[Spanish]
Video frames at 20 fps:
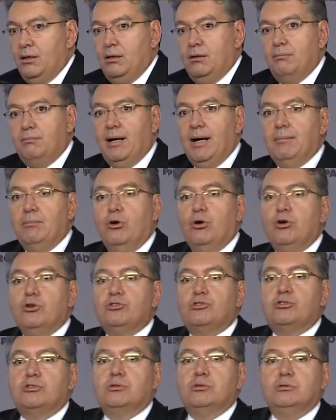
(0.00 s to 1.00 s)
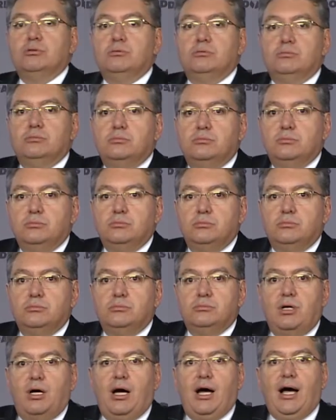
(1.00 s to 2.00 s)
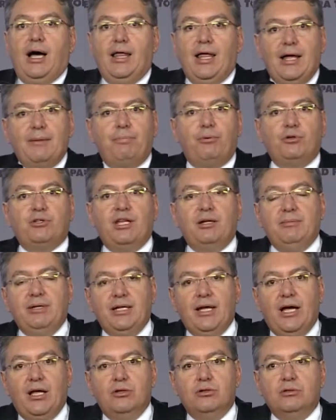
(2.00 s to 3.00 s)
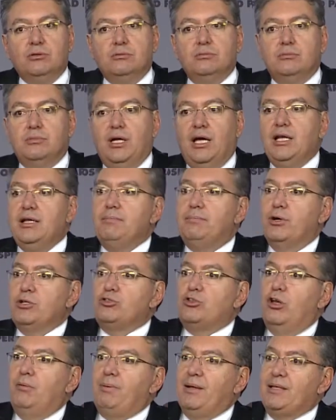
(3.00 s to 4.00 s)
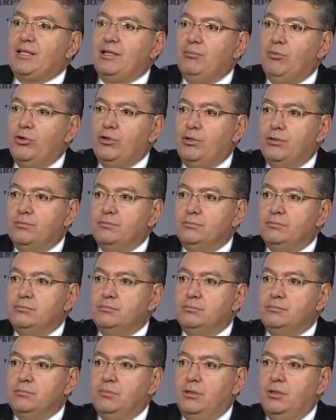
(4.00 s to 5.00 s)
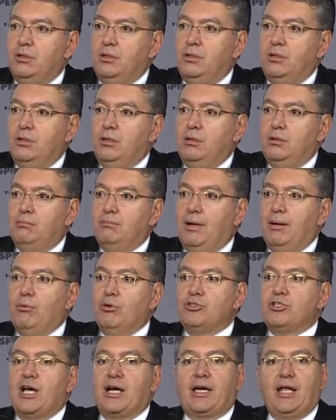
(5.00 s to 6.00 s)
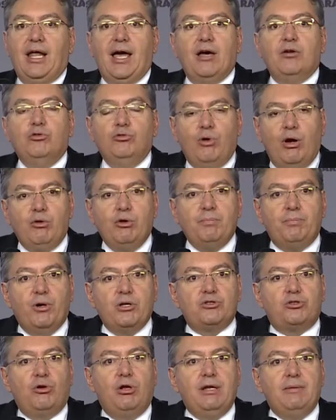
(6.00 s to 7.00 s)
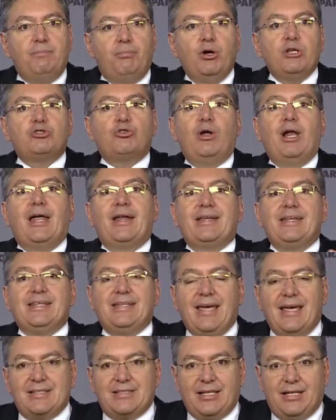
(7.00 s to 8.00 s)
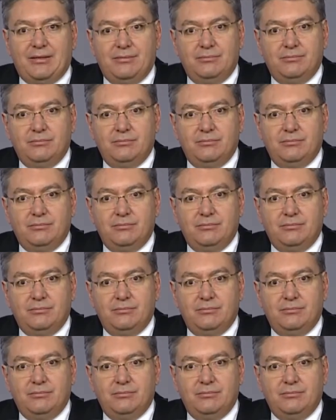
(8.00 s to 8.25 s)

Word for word: Vamos a dar por terminado el impuesto de patrimonio. Vamos a crear un nuevo impuesto, el impuesto a la riqueza.